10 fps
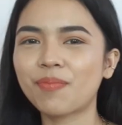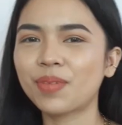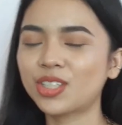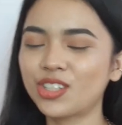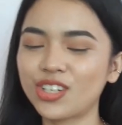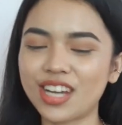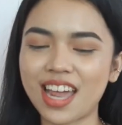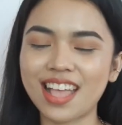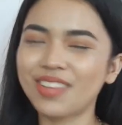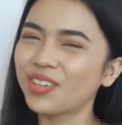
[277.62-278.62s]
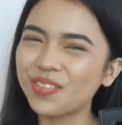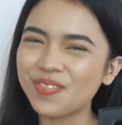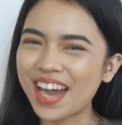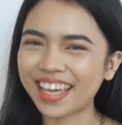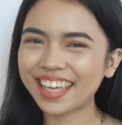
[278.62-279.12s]
picture niya? Alam nyo
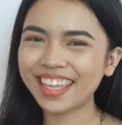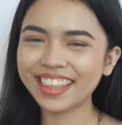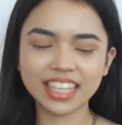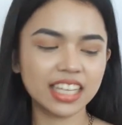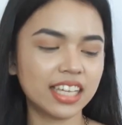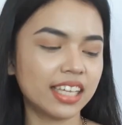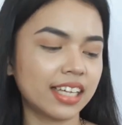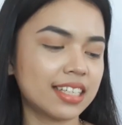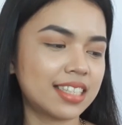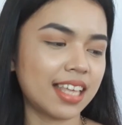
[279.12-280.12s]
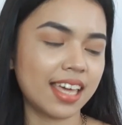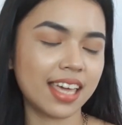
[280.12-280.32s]
bakit? Kasi,